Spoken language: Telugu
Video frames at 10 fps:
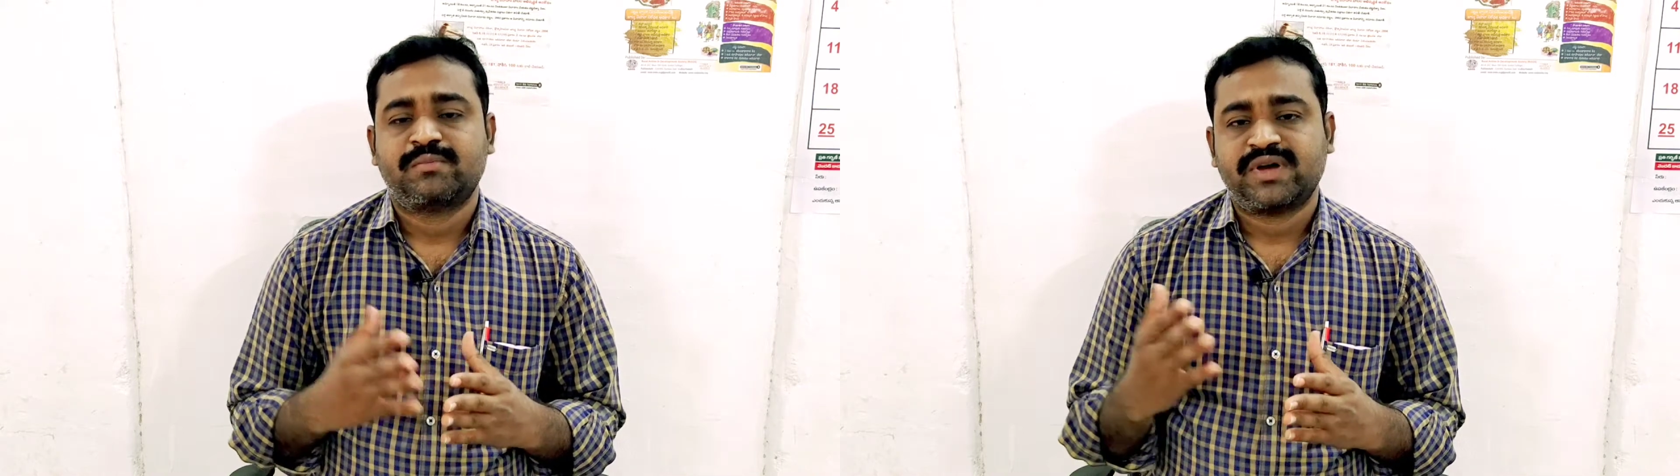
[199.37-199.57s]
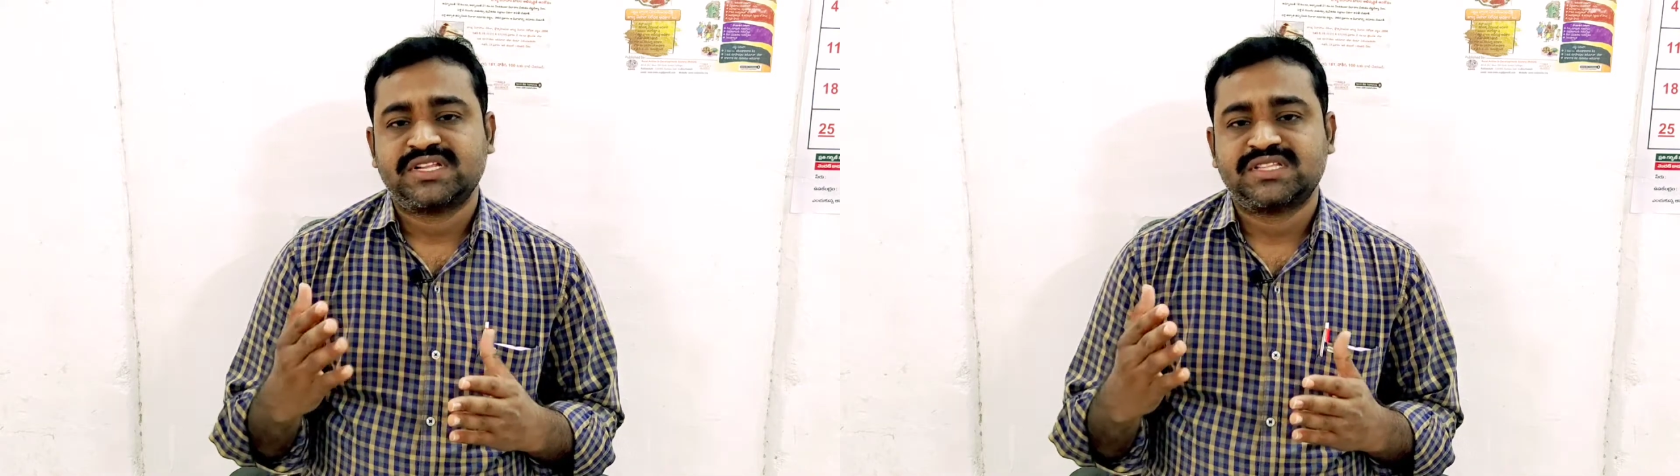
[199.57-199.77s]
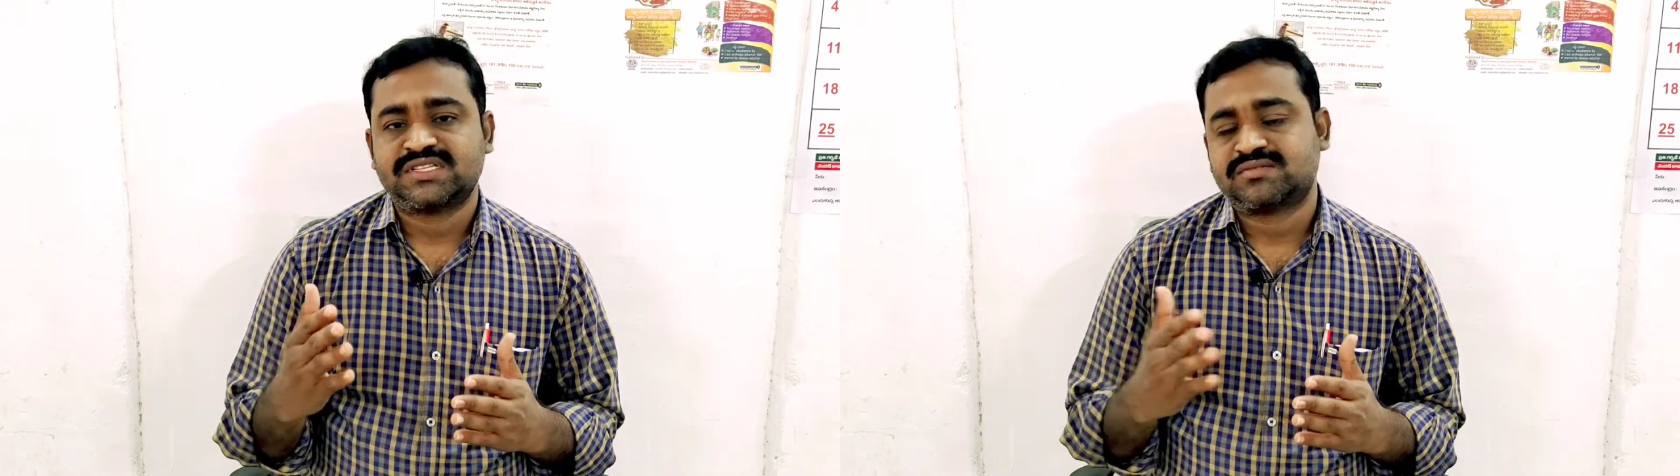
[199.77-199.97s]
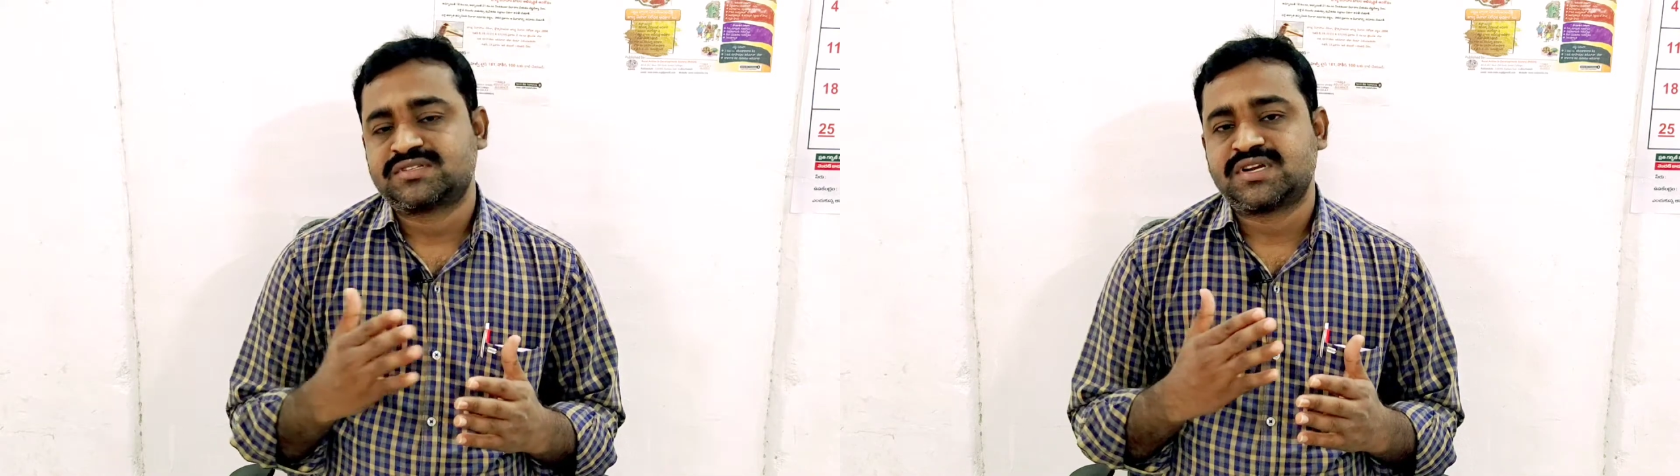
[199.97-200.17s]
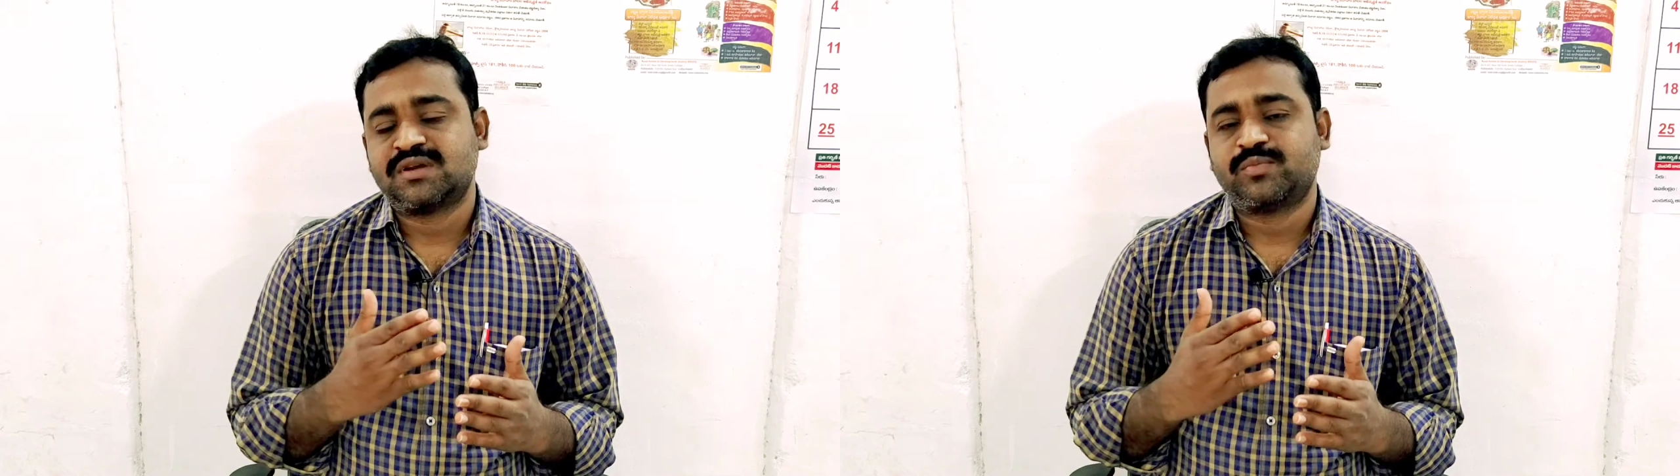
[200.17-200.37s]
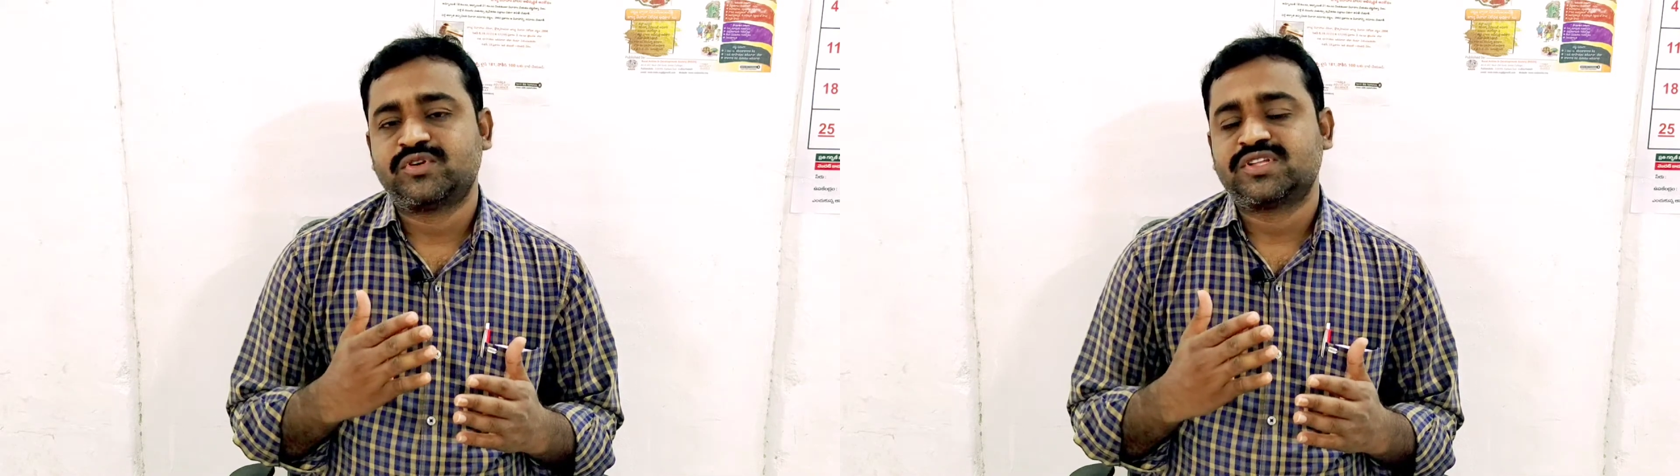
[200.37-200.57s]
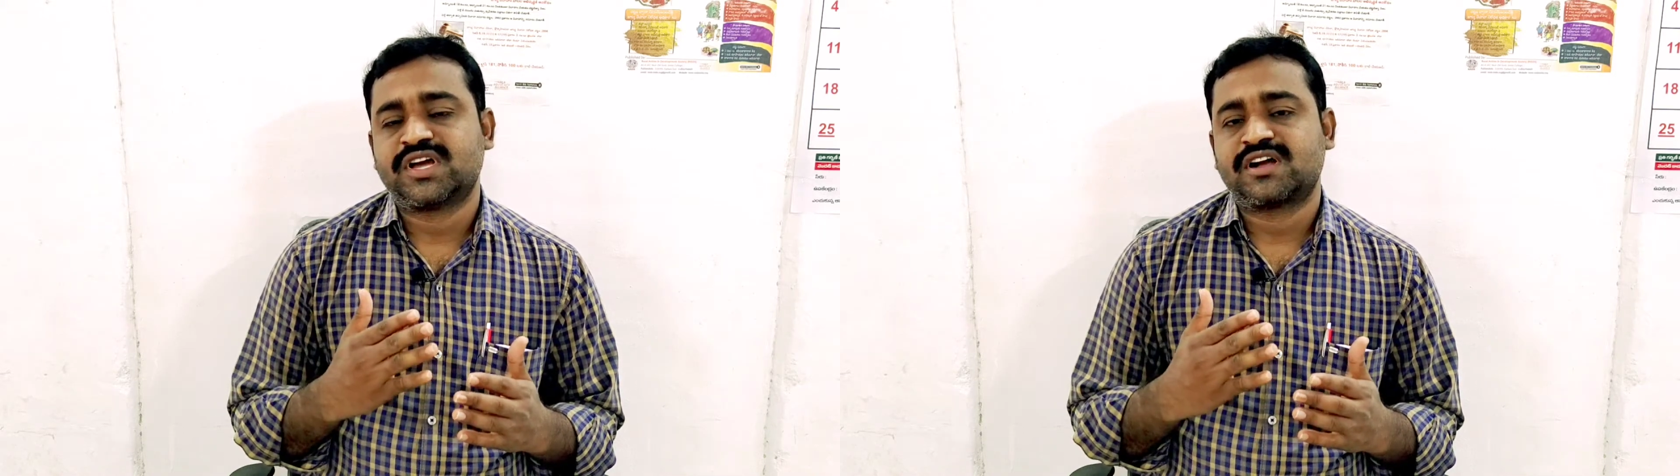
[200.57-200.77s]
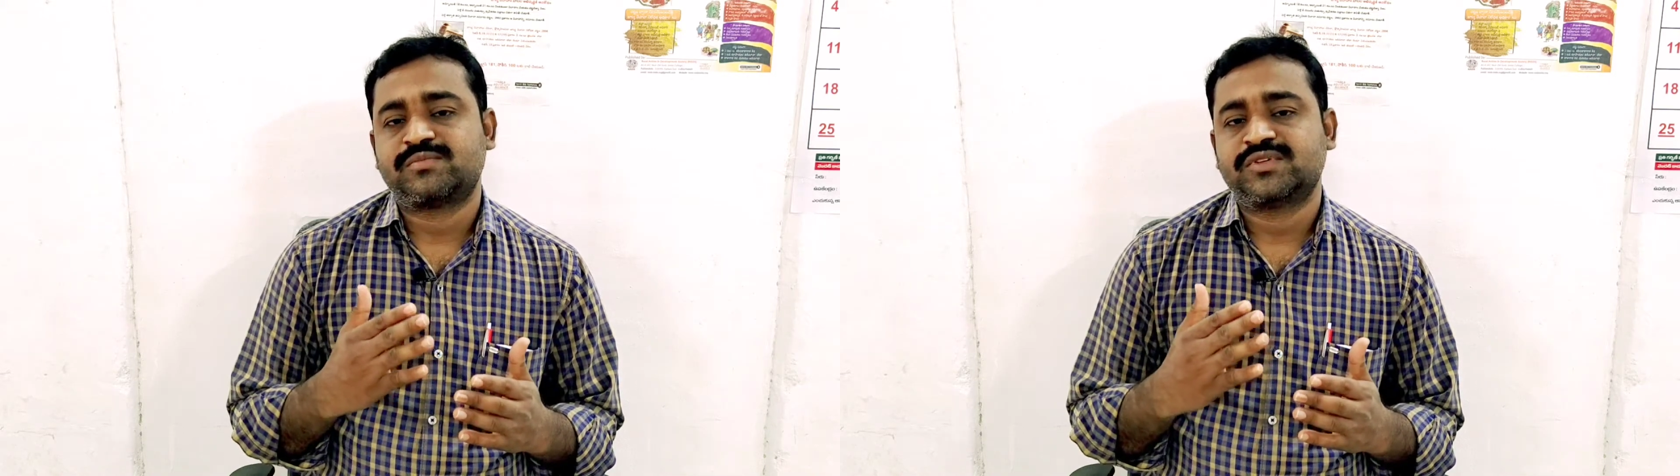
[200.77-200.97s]
పద్దెనిమిది సంవత్సరాలు పూర్తి
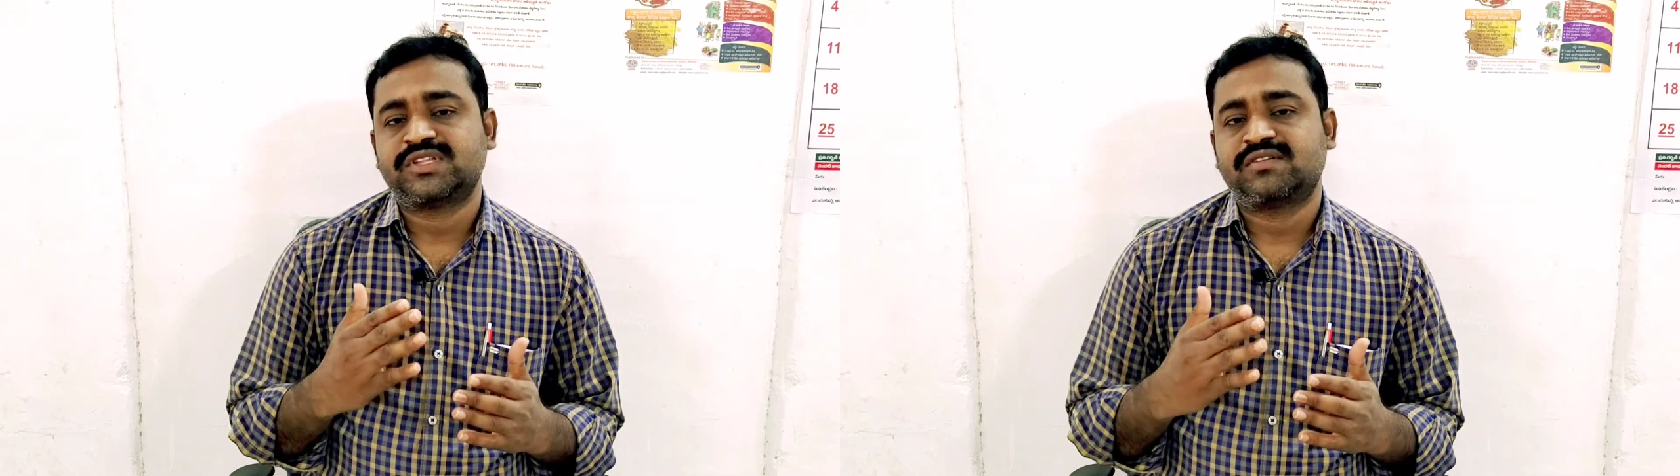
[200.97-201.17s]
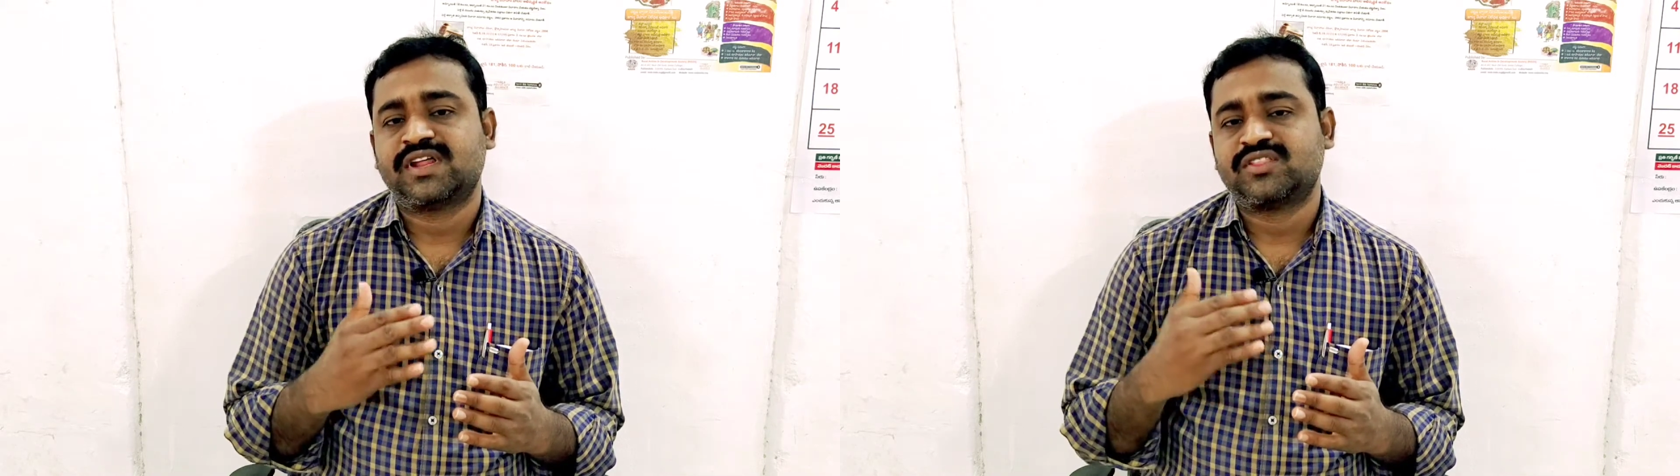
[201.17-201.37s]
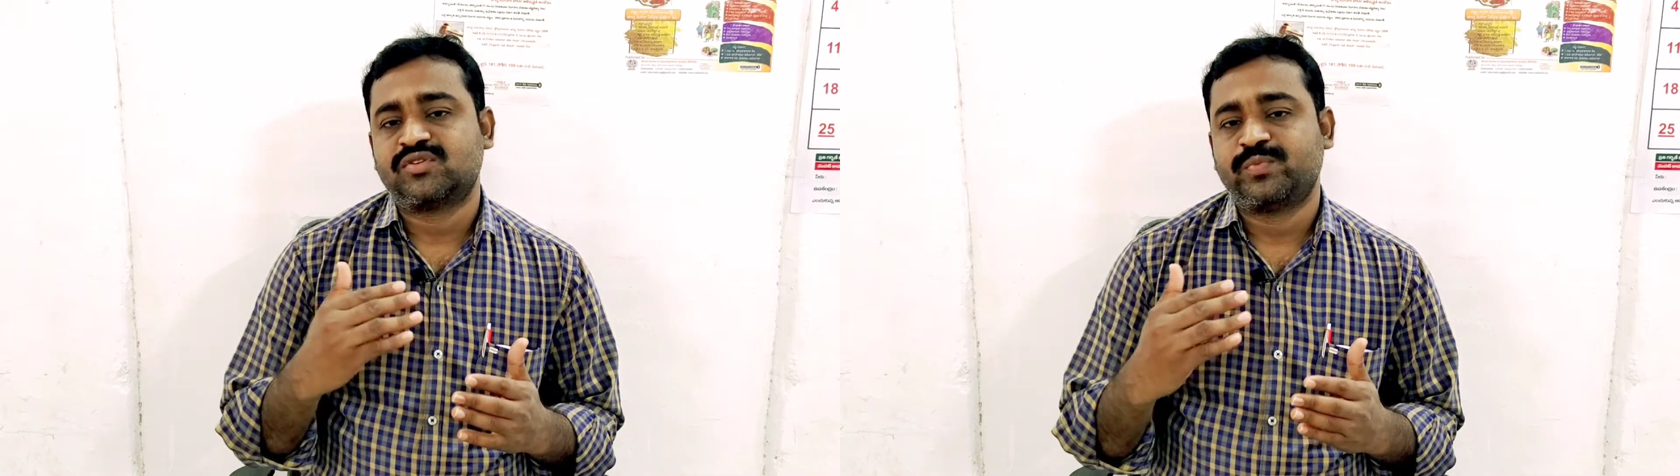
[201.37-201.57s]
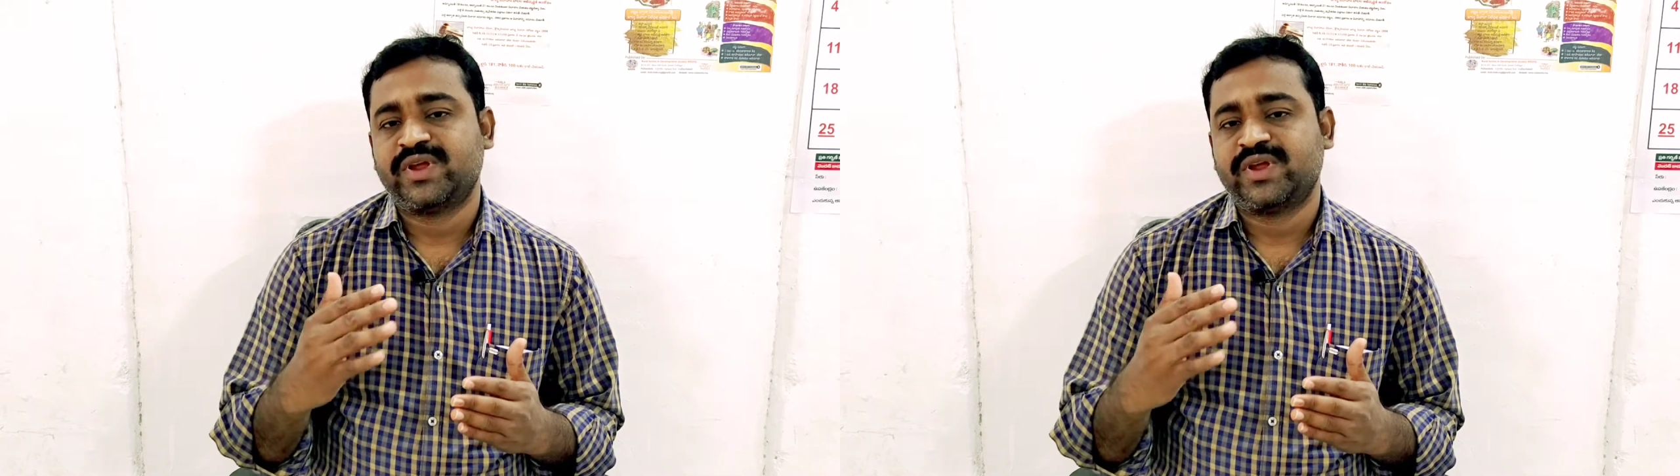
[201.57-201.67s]
కాకపోతే వాళ్ళందరూ